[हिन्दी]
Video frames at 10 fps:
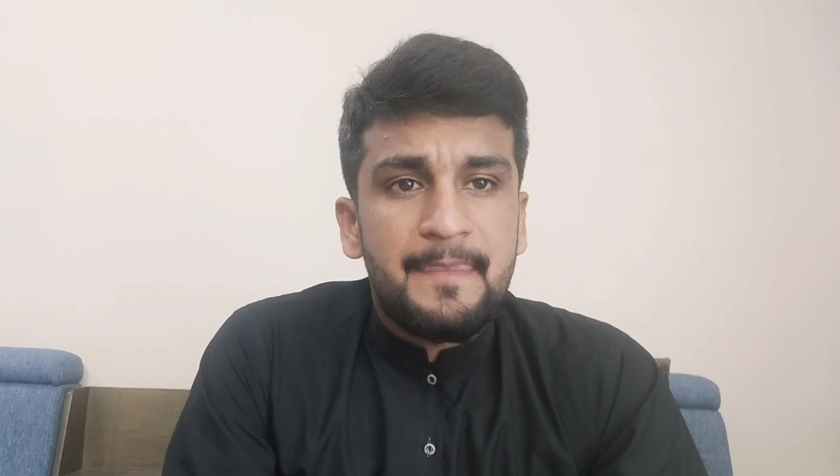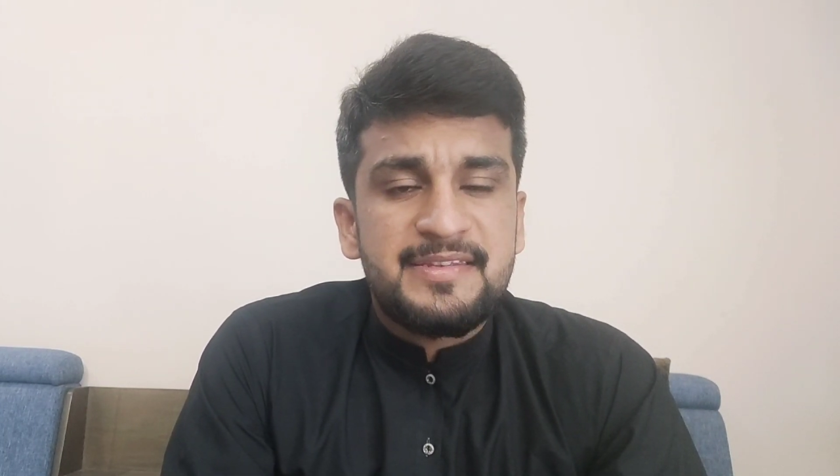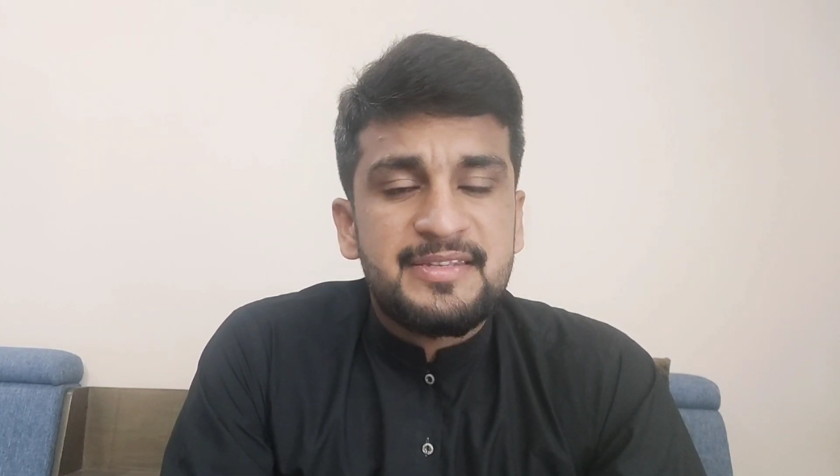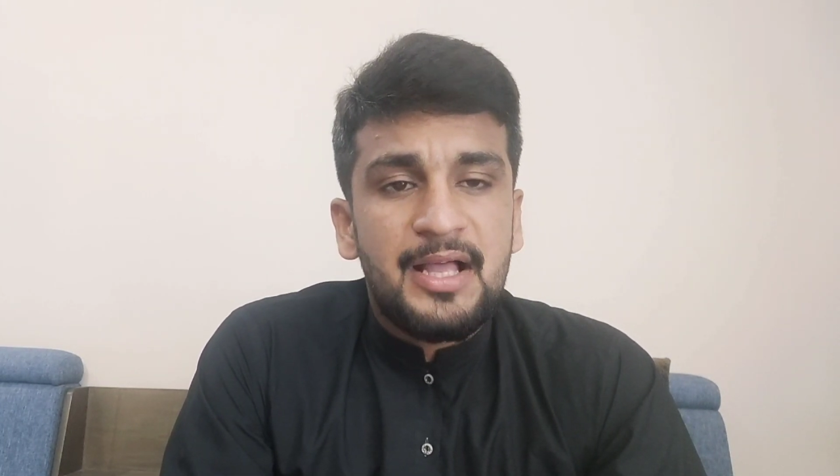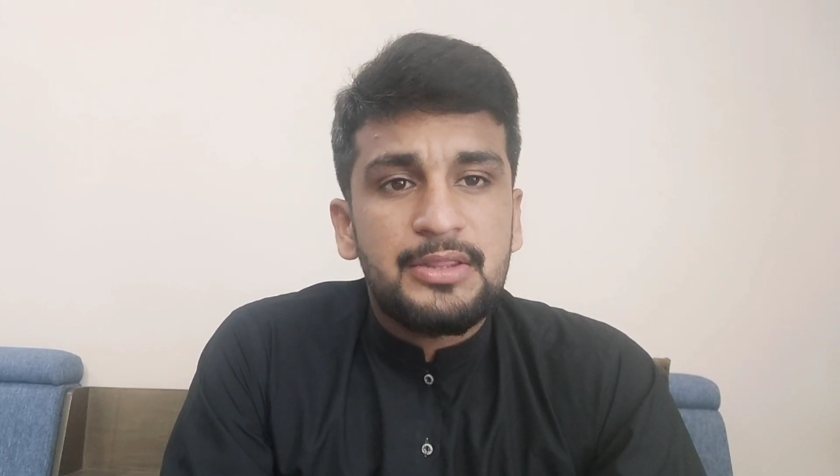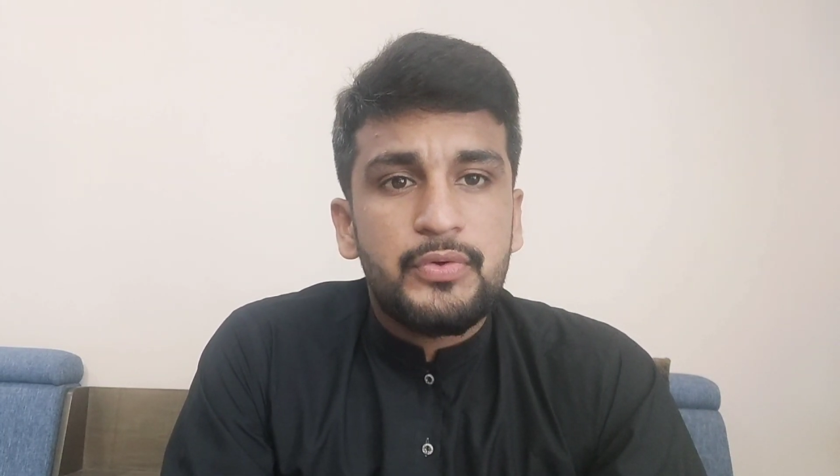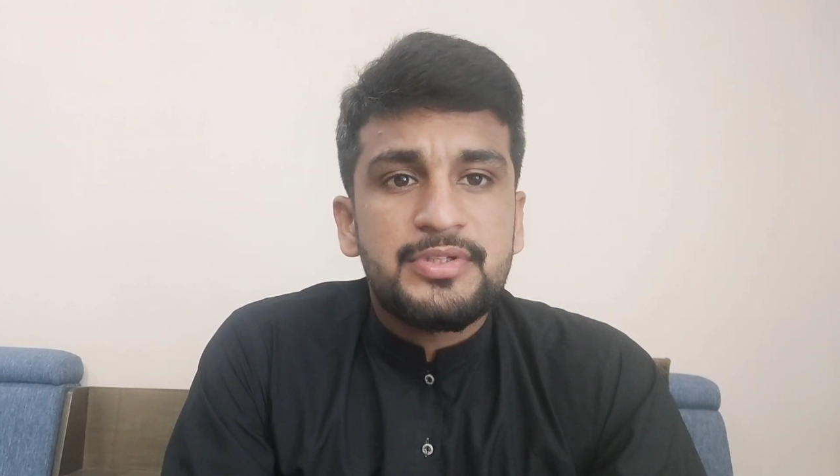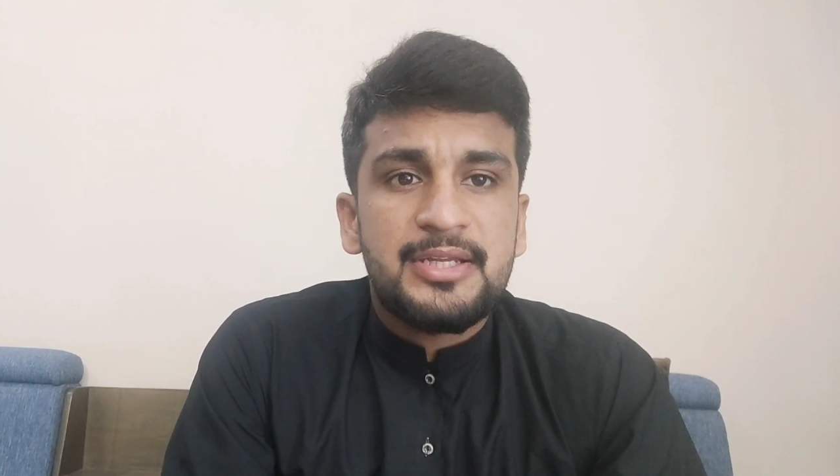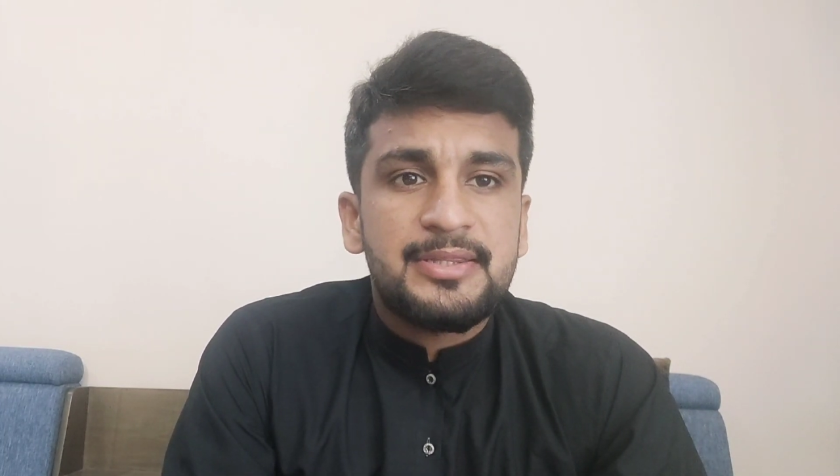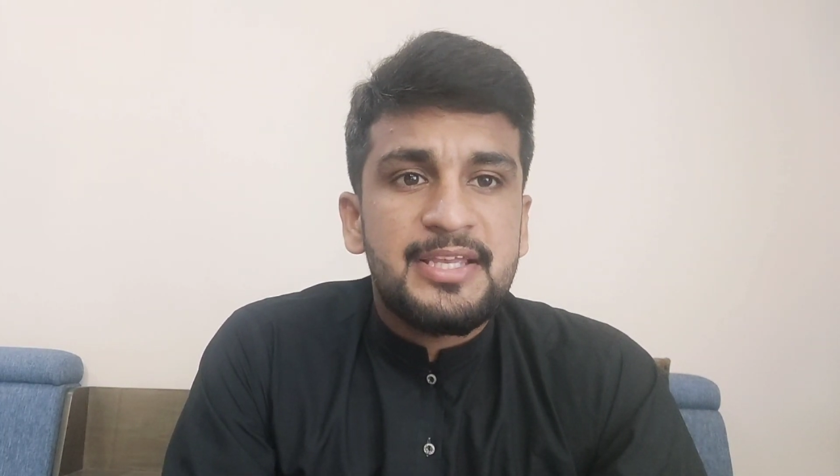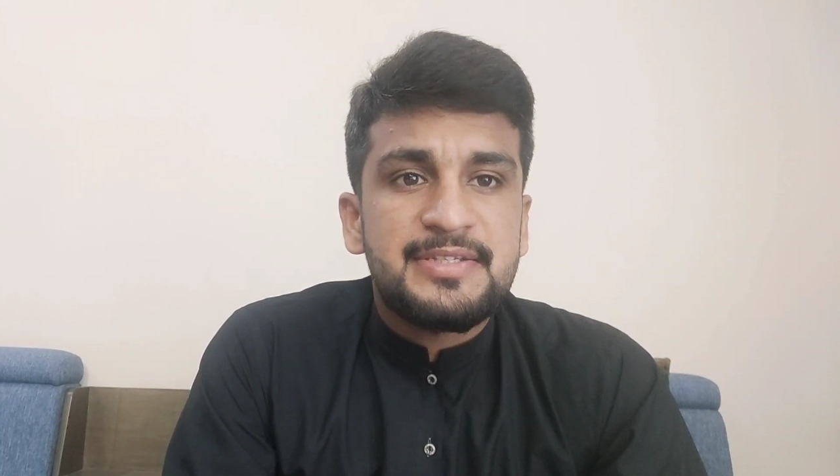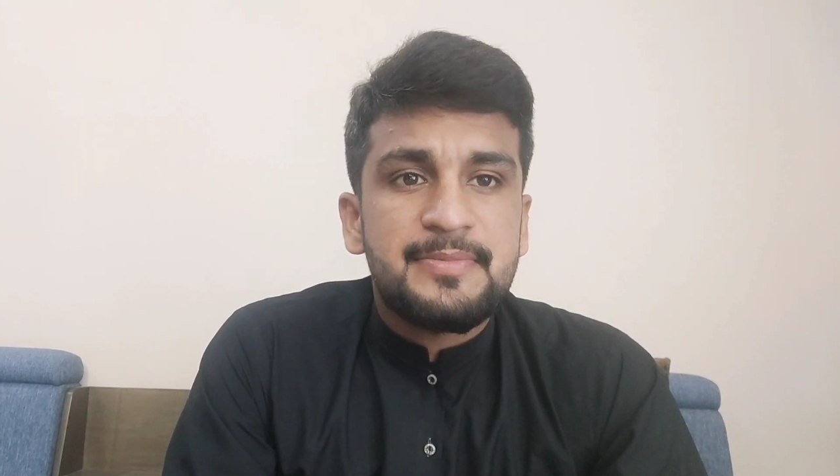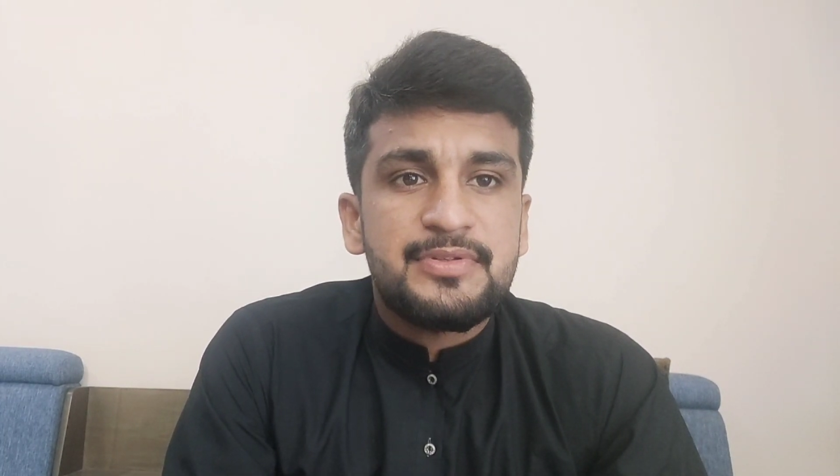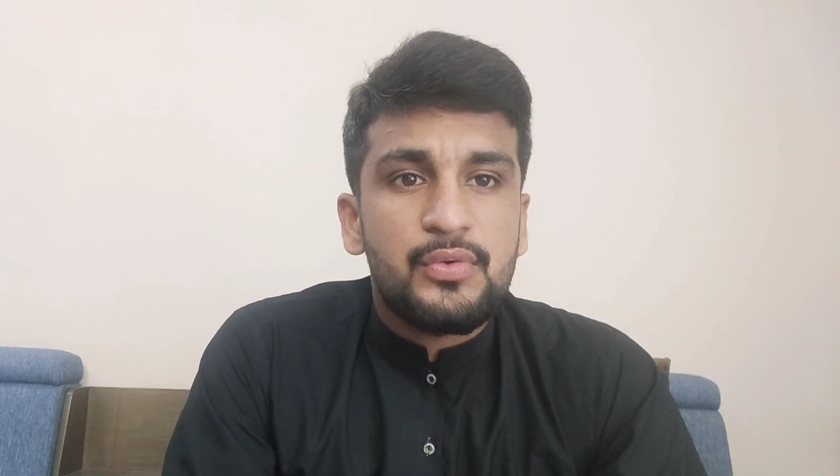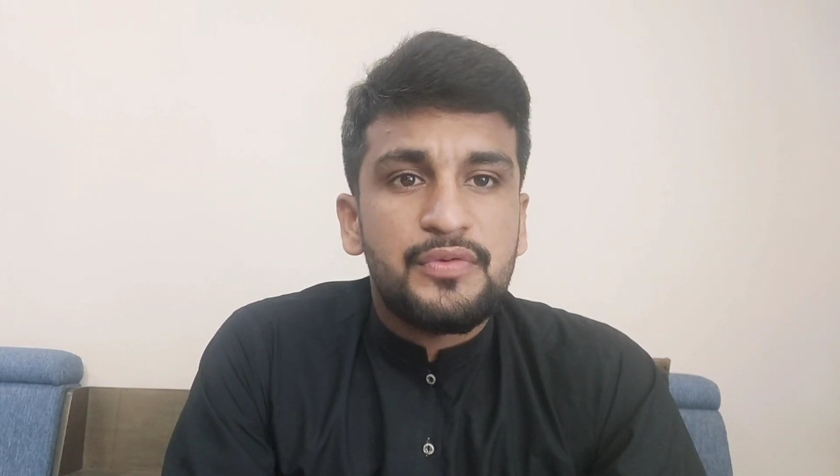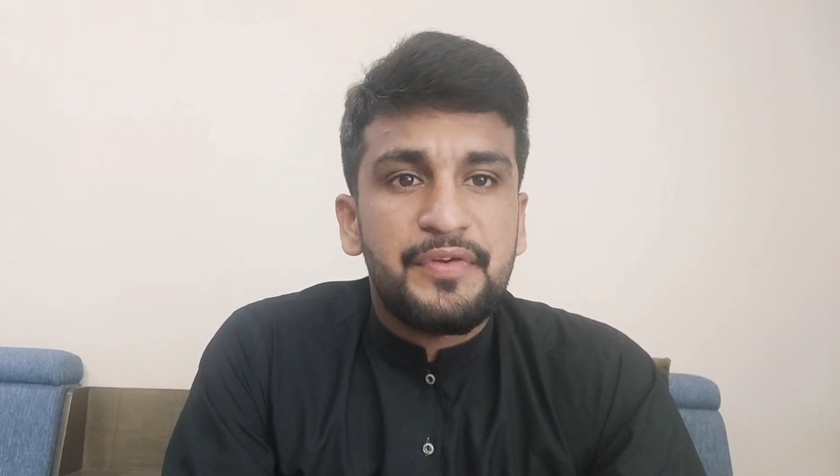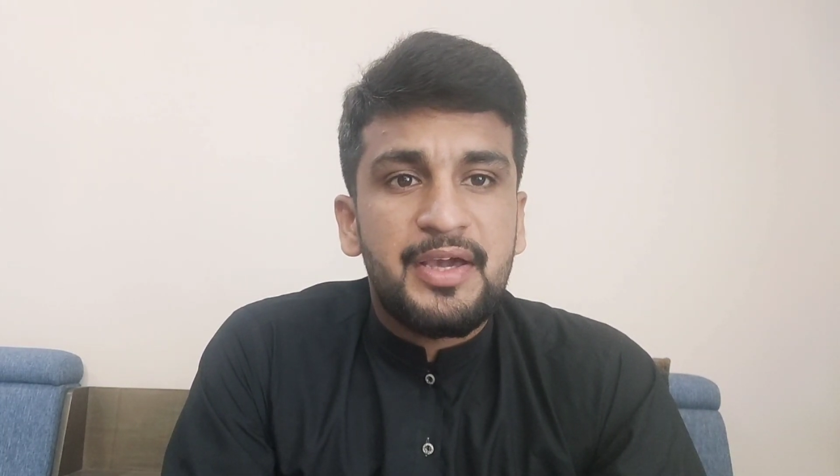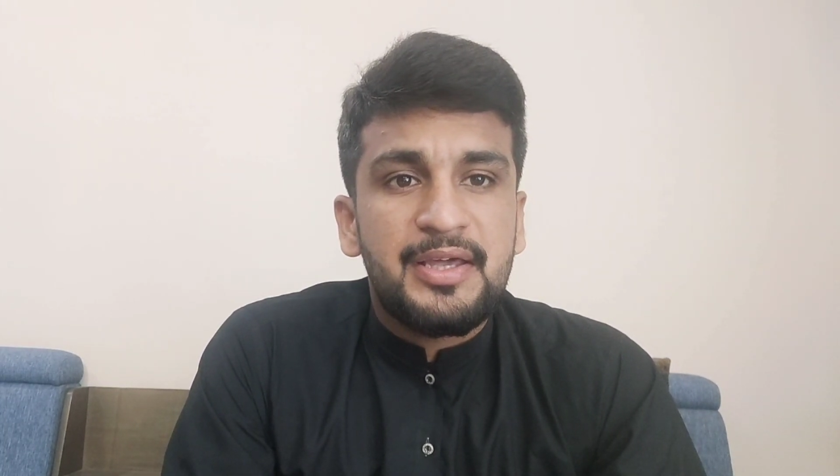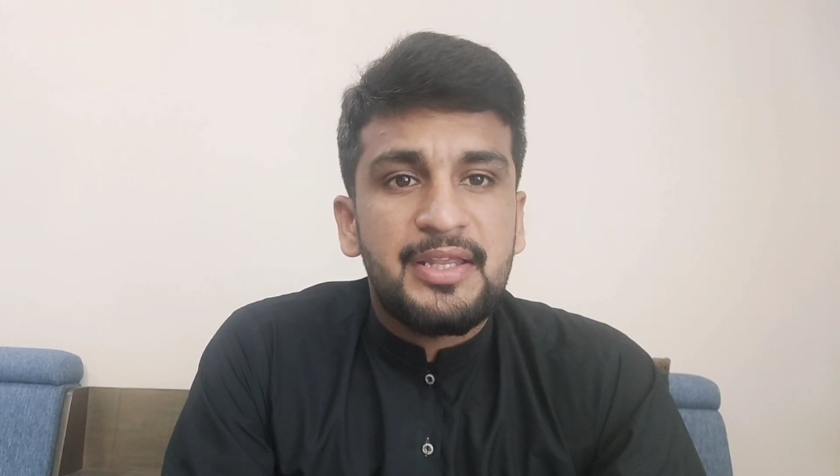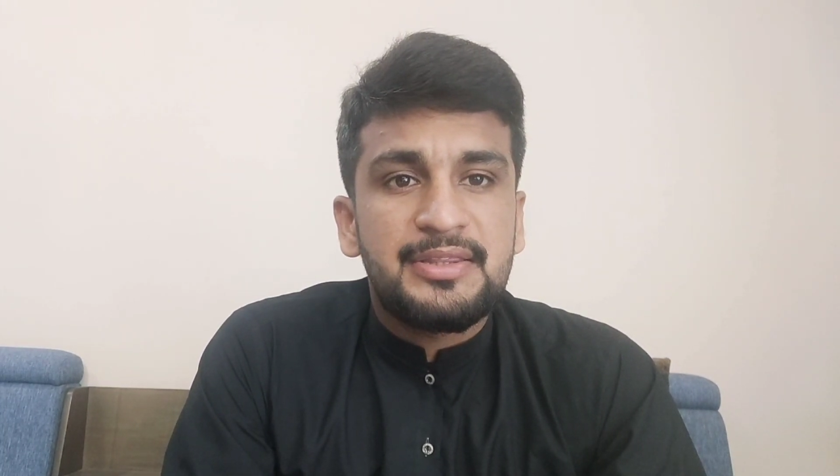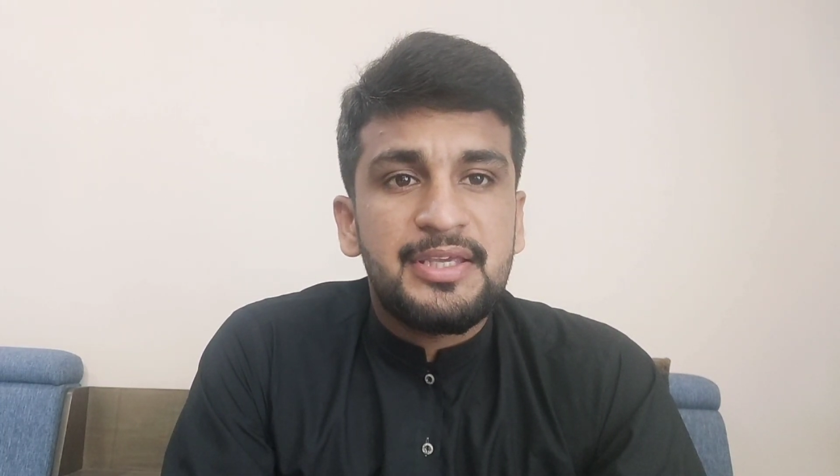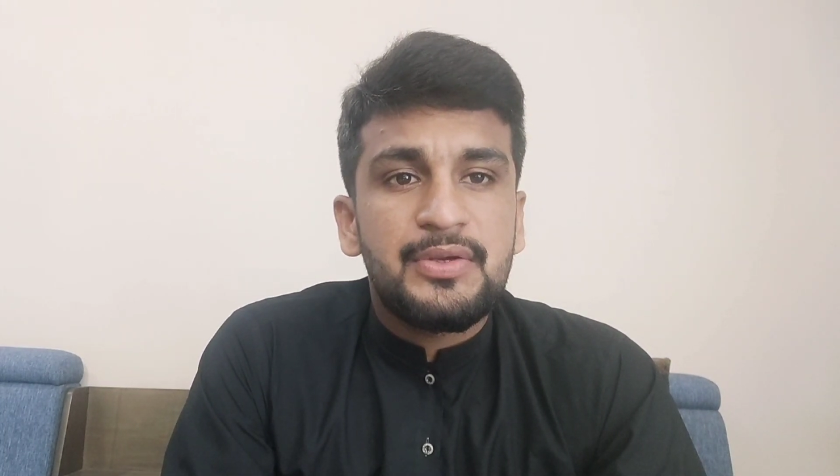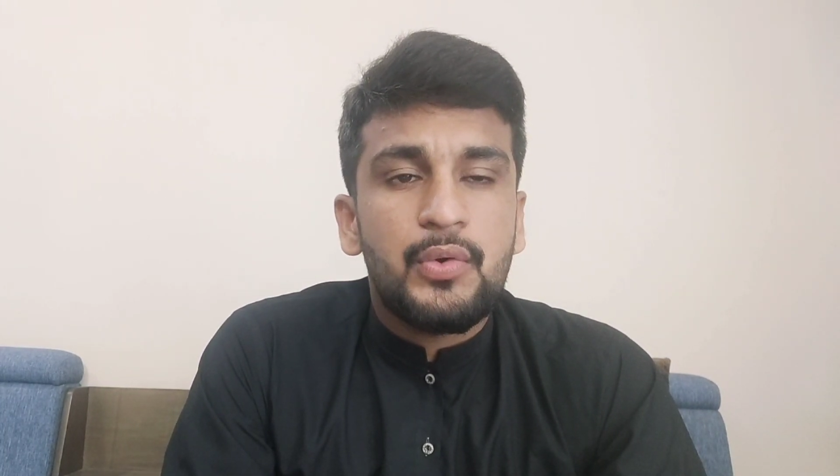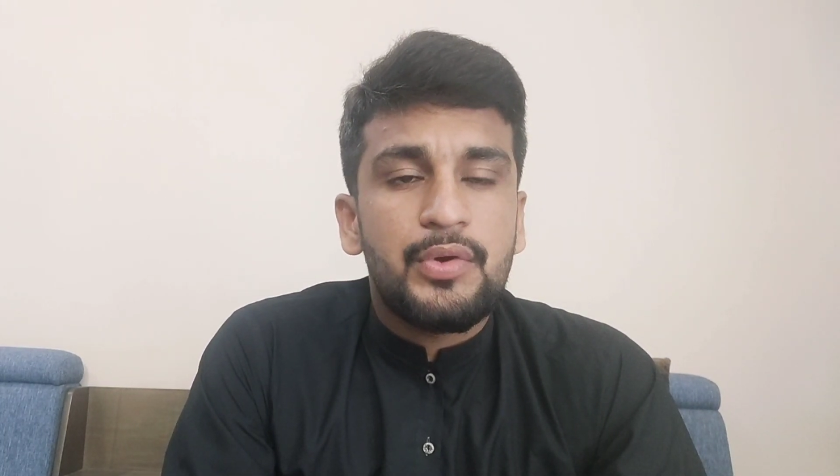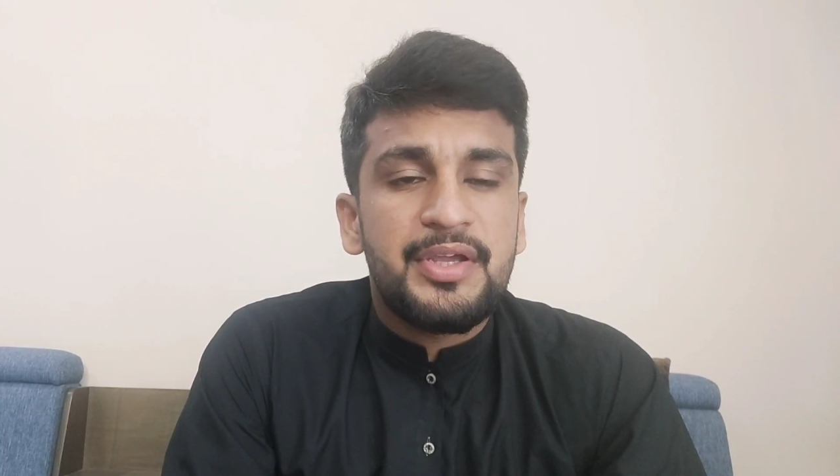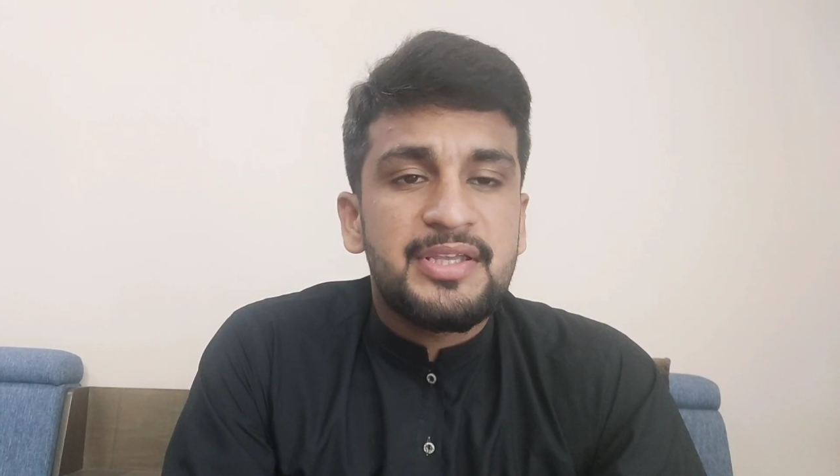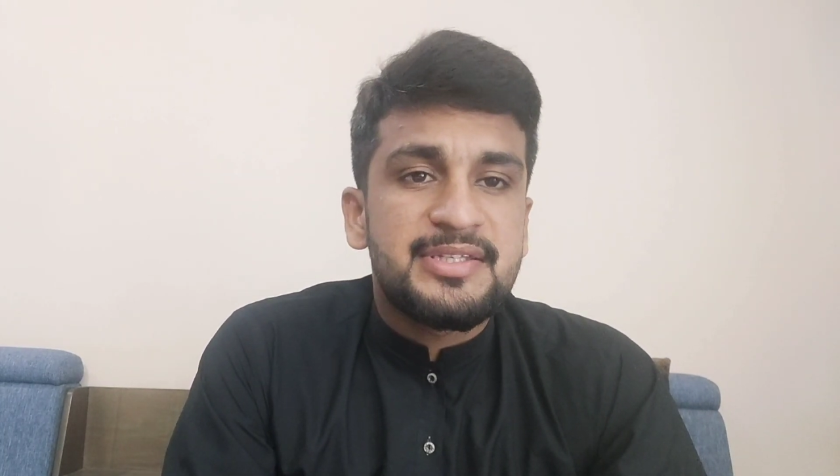साल 2023 में साउथ अफ्रीका ने तीन ओ